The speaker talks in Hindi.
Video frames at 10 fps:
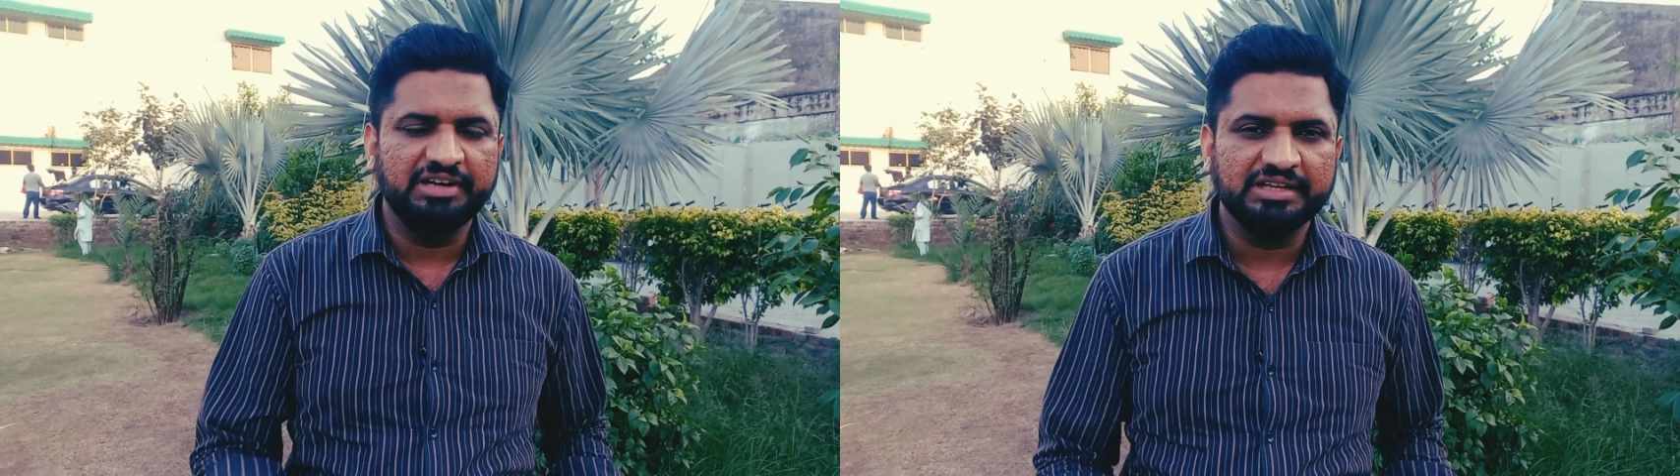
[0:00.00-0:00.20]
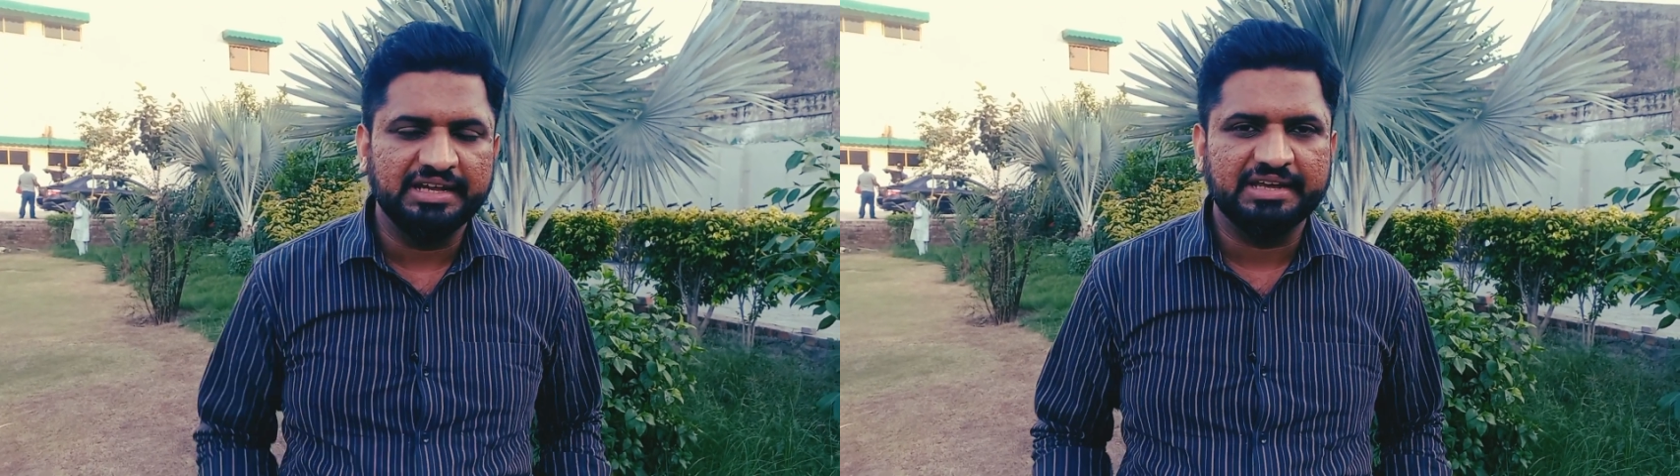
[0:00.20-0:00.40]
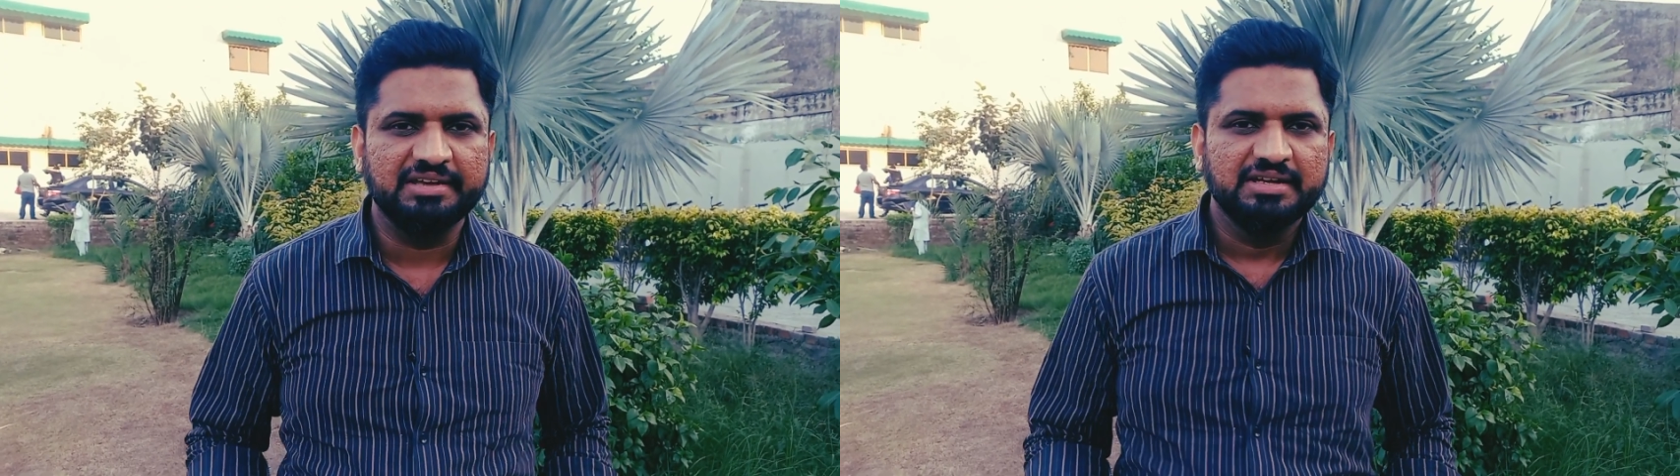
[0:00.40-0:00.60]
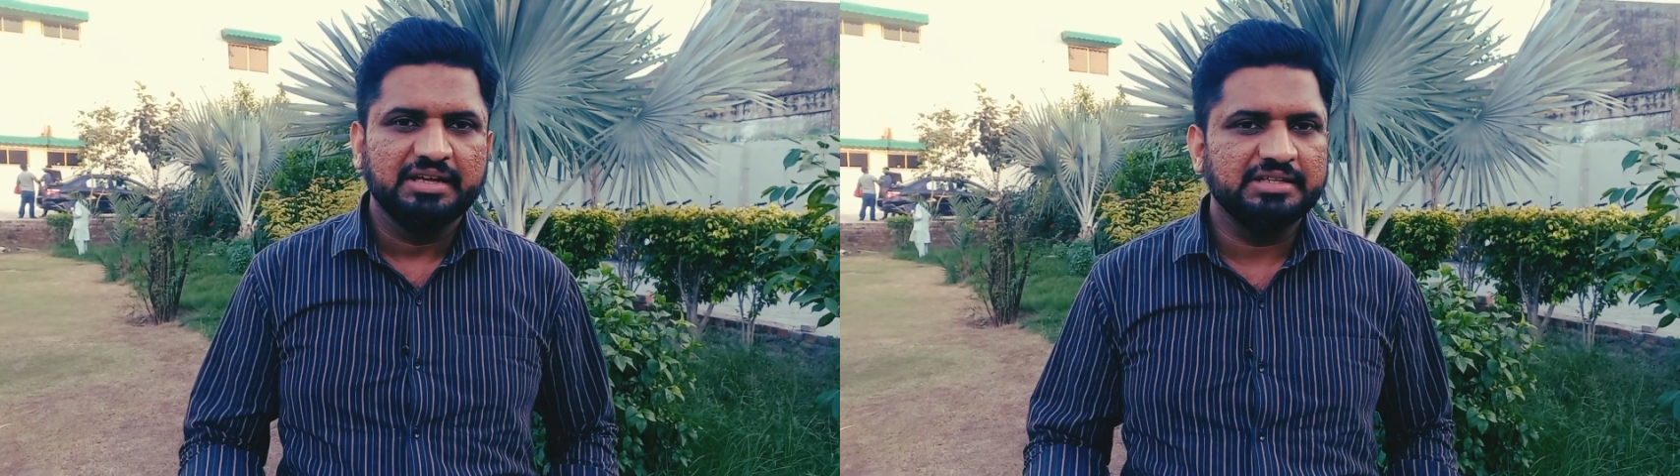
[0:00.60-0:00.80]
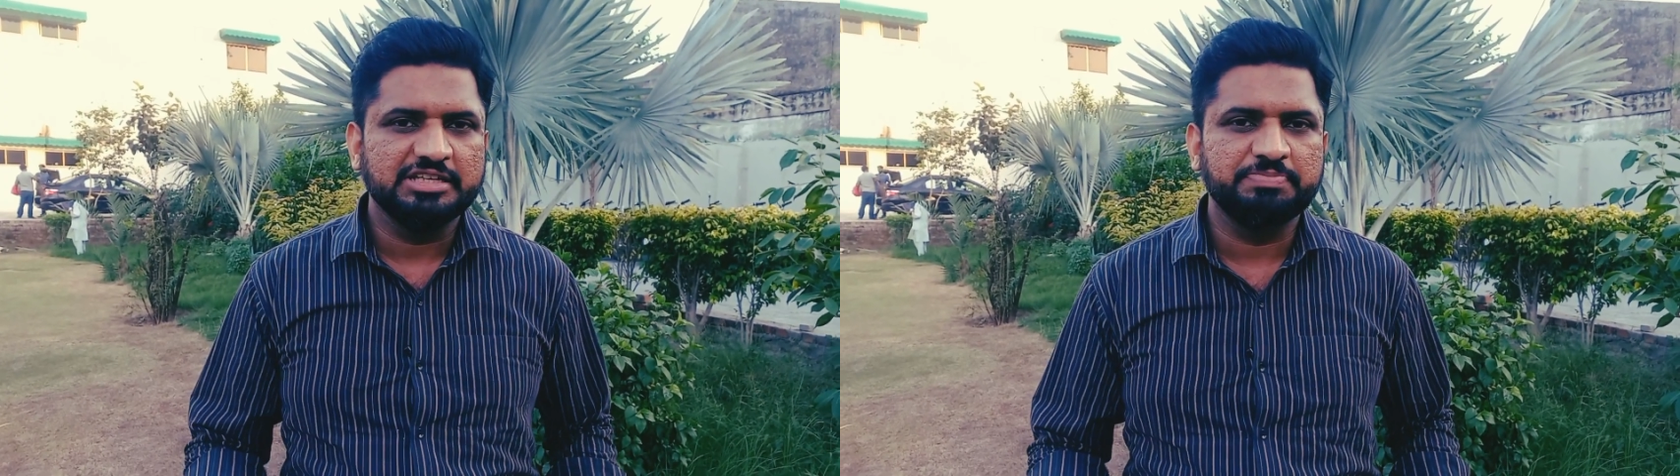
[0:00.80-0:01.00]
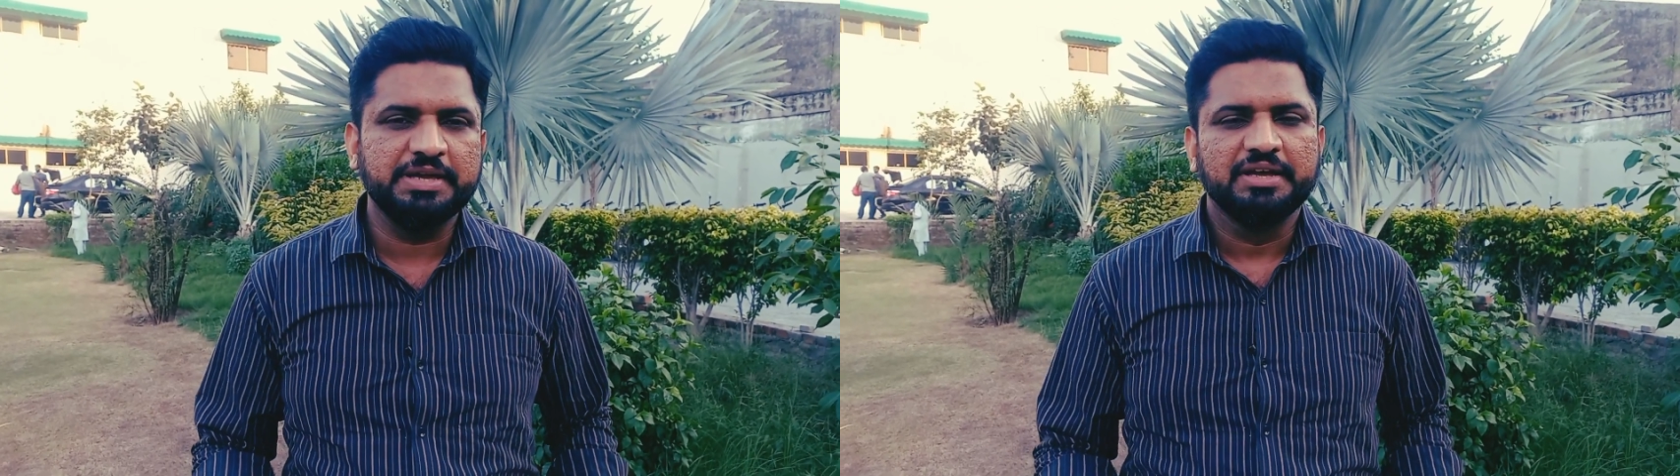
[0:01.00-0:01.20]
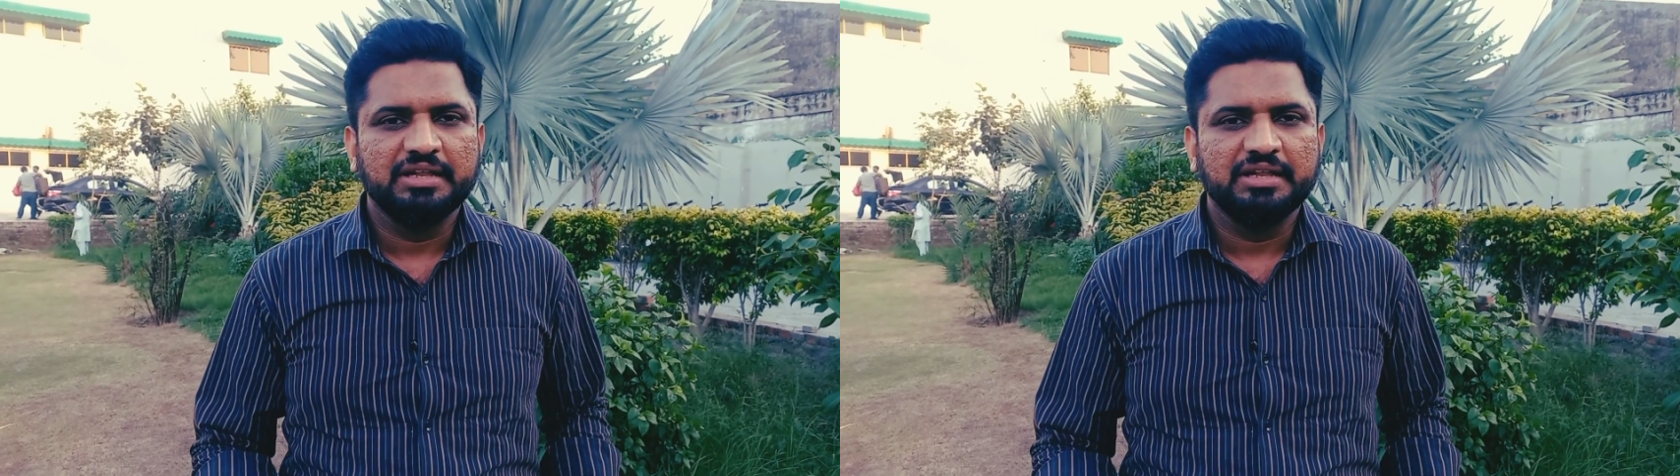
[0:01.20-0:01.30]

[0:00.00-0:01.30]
फील्डिंग लेके कि जिसमें